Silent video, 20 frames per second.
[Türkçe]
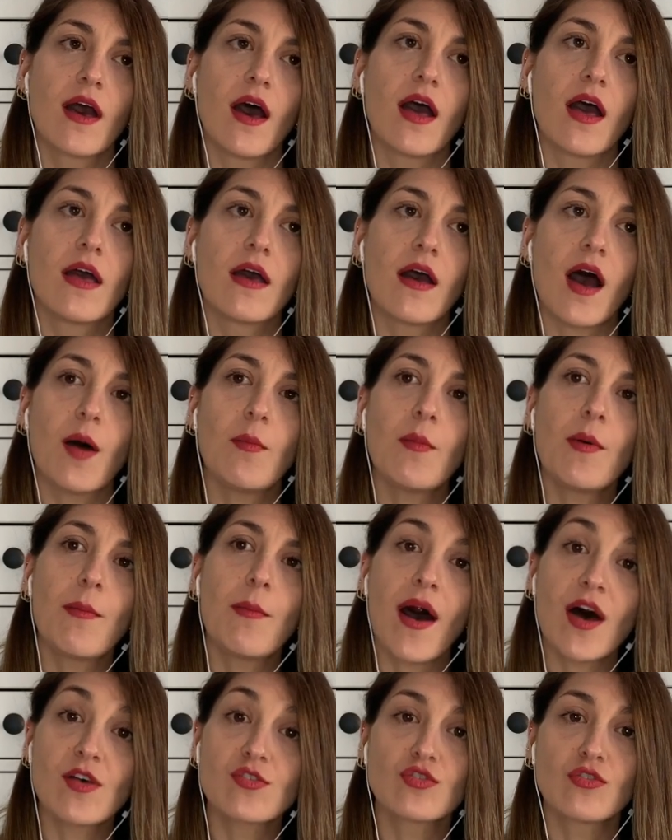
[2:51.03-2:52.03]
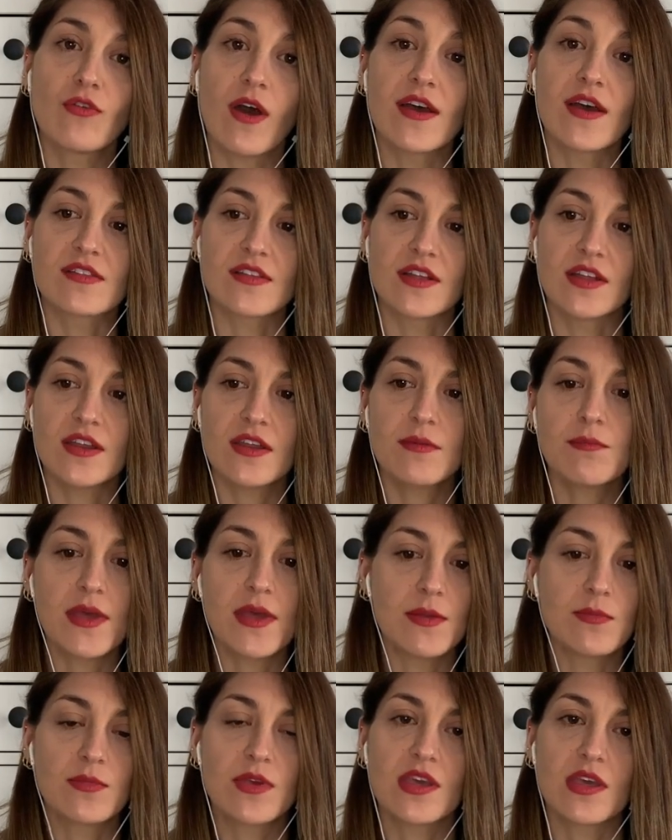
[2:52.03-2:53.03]
E, ama bazı üniversitelerin
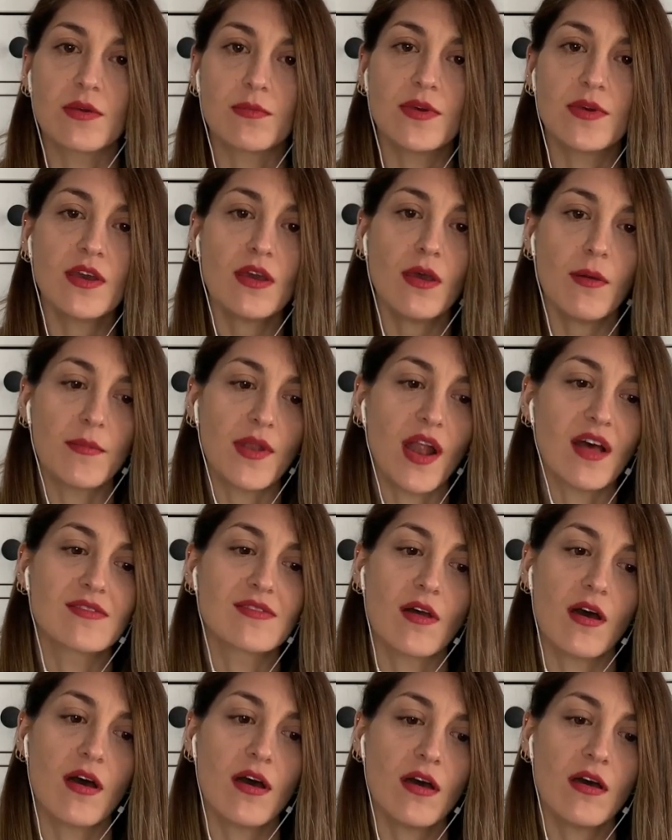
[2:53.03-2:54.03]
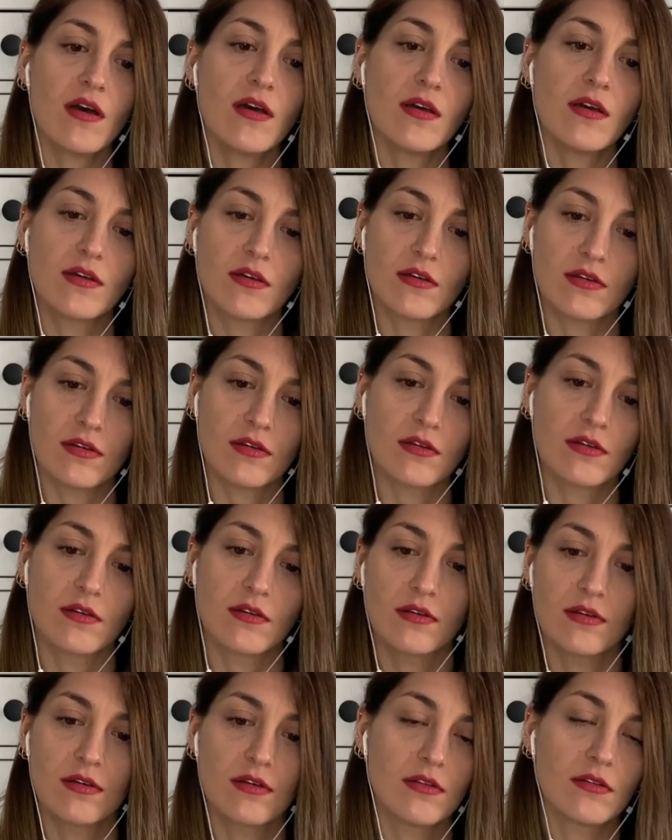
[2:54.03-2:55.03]
benimki gibi biraz daha e,
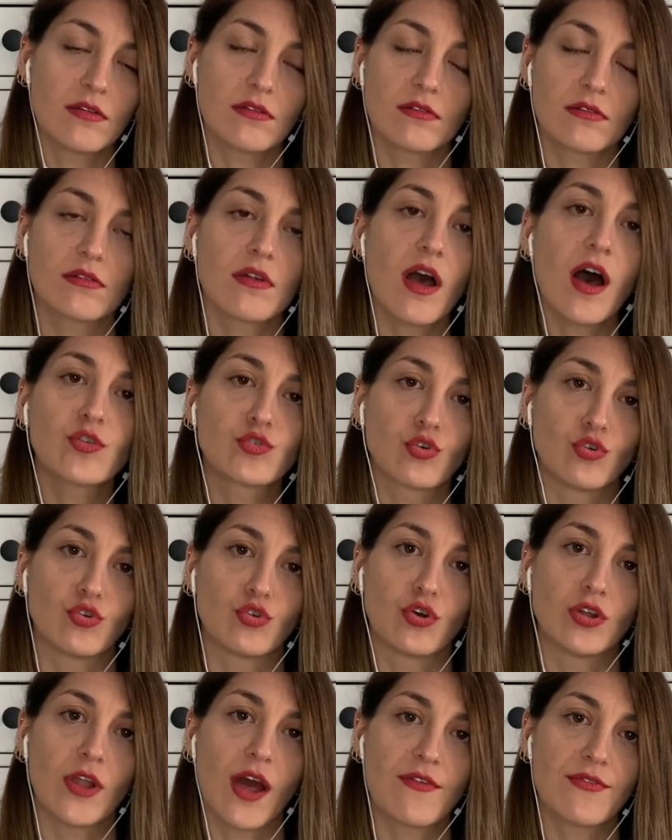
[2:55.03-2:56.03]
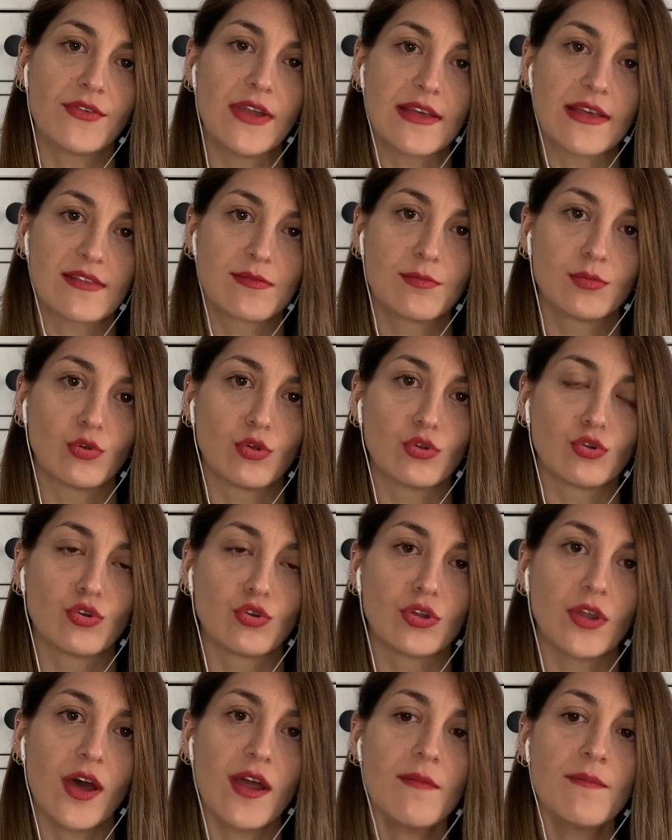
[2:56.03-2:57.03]
rahat oluyorlar, flexible
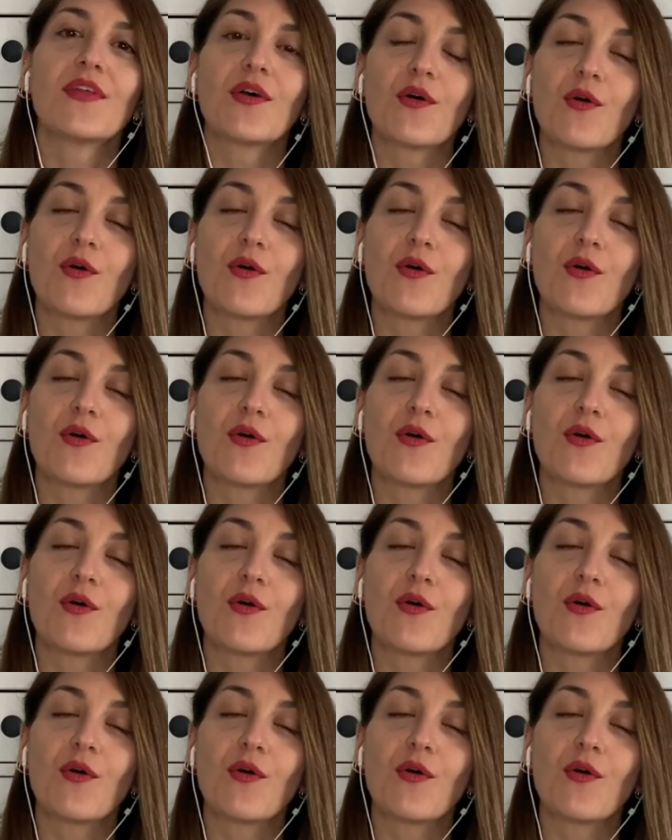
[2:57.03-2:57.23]
oluyorlar.